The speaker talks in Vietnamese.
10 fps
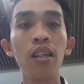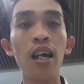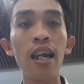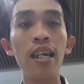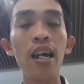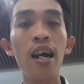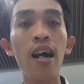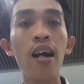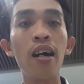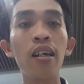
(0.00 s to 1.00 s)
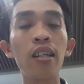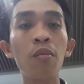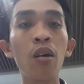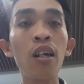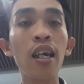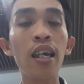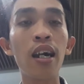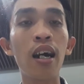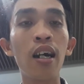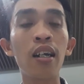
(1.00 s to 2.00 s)
thì uh, trong đó thì
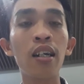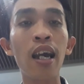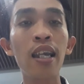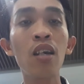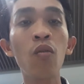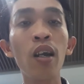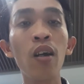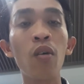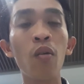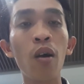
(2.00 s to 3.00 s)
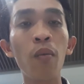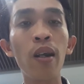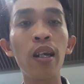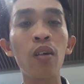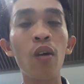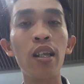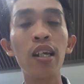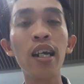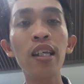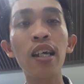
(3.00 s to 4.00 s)
uh, thầy Nhất Nguyên và Hoàng Nguyên và những các